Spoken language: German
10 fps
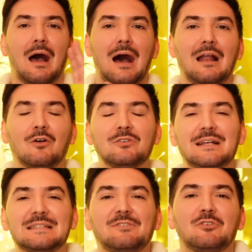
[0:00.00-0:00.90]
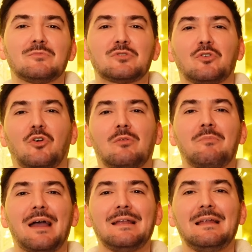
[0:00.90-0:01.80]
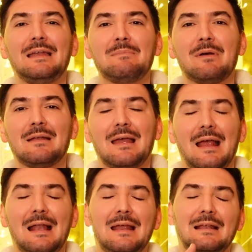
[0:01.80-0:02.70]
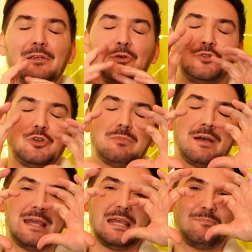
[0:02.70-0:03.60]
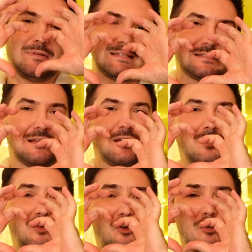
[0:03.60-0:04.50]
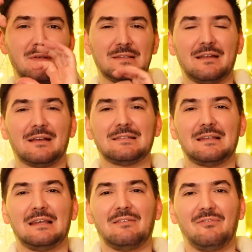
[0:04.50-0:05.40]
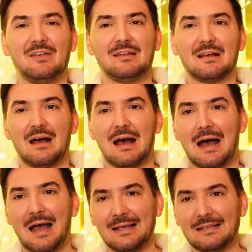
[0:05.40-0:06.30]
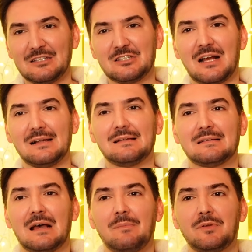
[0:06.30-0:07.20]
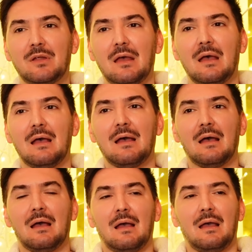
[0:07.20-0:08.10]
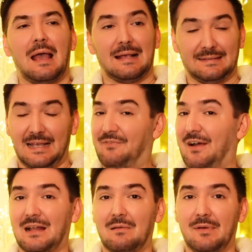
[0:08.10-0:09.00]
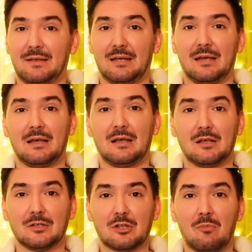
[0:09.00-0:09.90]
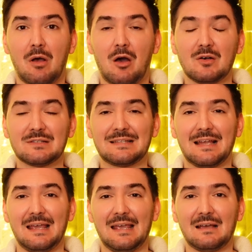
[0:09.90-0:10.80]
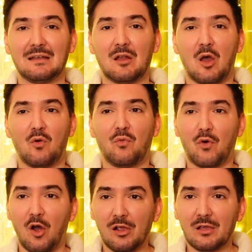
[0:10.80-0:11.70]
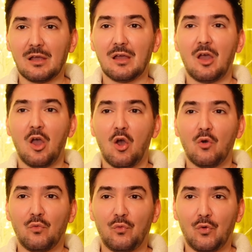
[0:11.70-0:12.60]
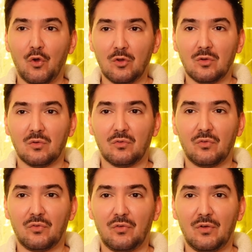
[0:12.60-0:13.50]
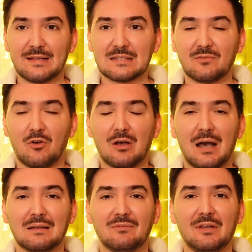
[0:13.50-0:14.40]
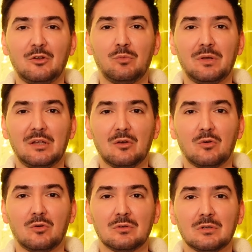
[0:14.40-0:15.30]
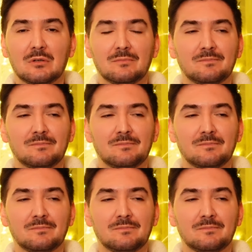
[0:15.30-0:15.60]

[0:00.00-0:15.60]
Hallo und herzlich willkommen zurück, meine lieben Little YouTuber. Ich bin's, Tana, und ich freue mich sehr, dass ihr wieder eingeschaltet habt. Es geht weiter mit Sommerhaus der Irren Folge 5. Letzte Woche hatten wir die Nominierung.